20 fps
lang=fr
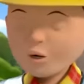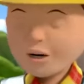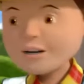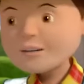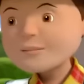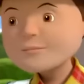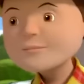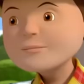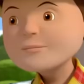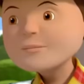Eh
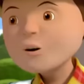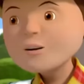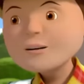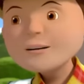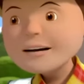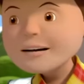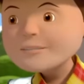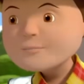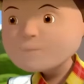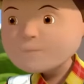bien,
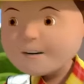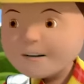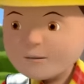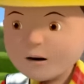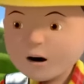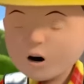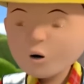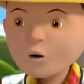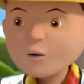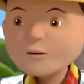il a raté
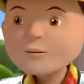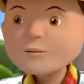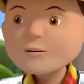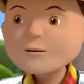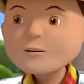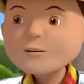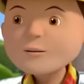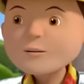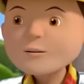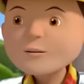quelque
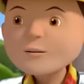chose.